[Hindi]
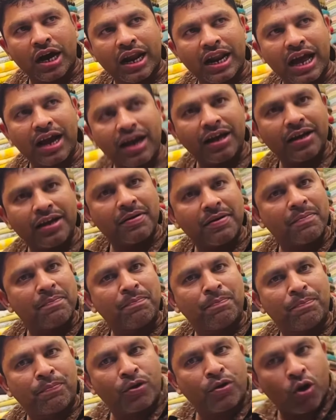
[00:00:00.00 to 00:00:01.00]
खाला
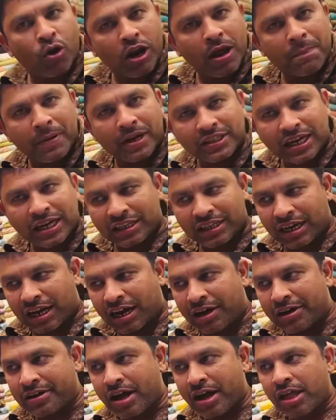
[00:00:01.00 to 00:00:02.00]
खोले परस का
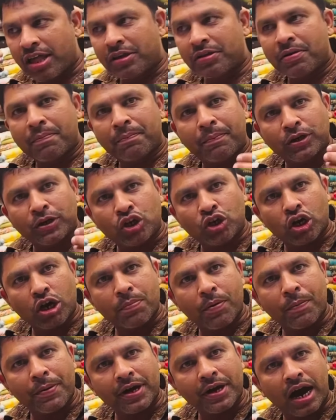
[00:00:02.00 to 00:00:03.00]
ताला बच्चों की
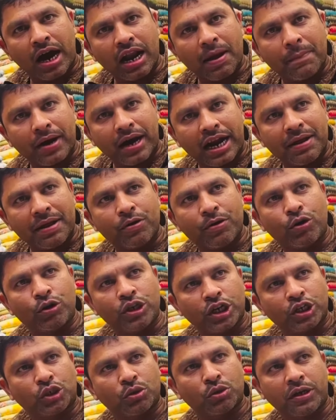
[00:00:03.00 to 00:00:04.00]
फूफी खाना पकाने में हो
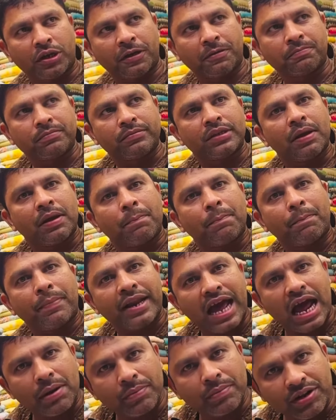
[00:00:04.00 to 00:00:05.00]
जाएगी सुखी
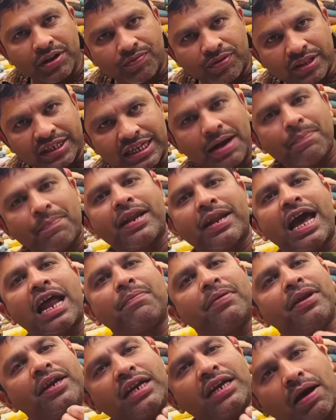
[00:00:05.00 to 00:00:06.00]
बनैन मेरी ਵਧੀਆ या बनैन
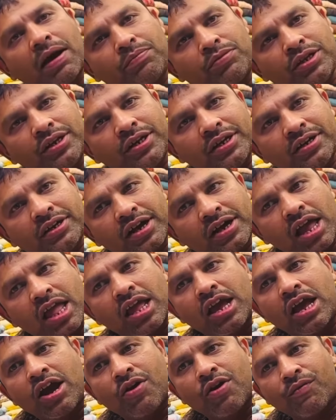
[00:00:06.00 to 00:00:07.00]
मेरी टाप दी
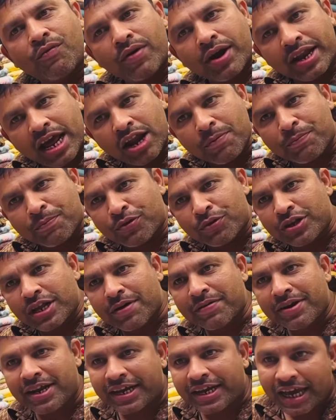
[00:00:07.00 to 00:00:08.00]
वे पूरी
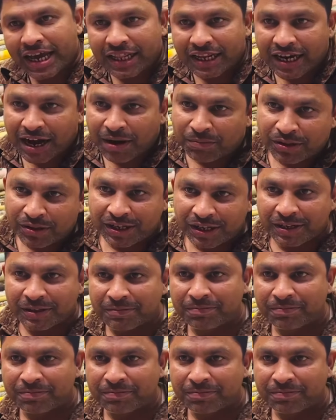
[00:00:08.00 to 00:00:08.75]
आवे ਨਿੱਕਿਆਂ नाप दी